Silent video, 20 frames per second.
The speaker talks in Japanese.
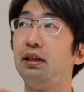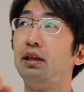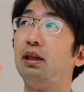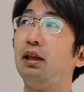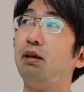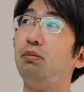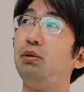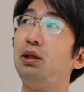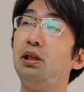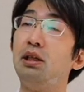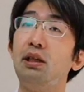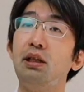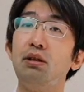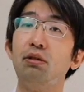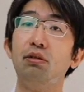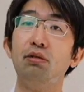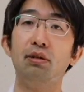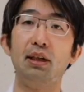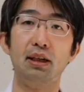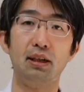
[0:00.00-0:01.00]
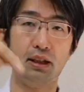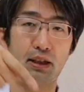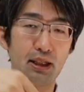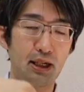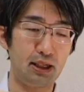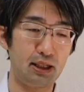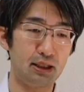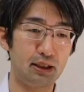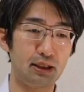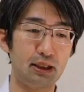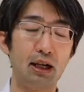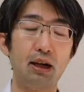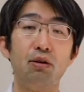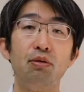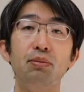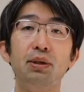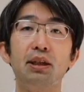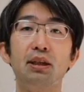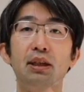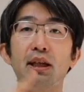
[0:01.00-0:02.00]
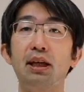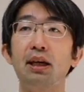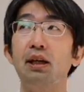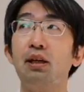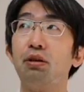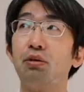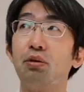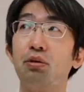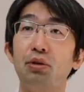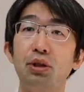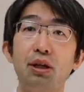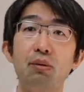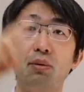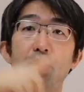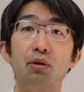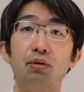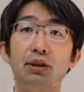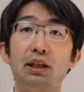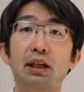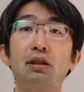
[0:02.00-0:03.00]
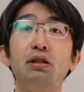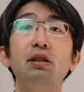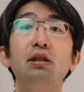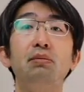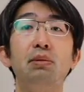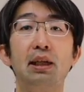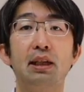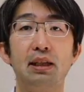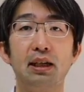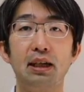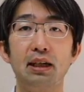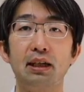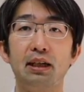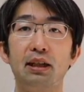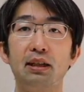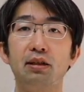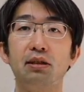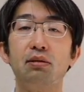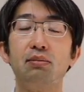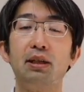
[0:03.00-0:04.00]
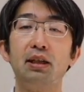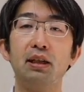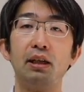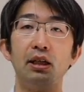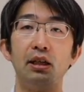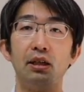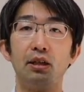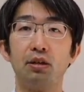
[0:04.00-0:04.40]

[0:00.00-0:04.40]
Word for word: えー、右上左下を見て、ここでもうふたつに見えないか、つまり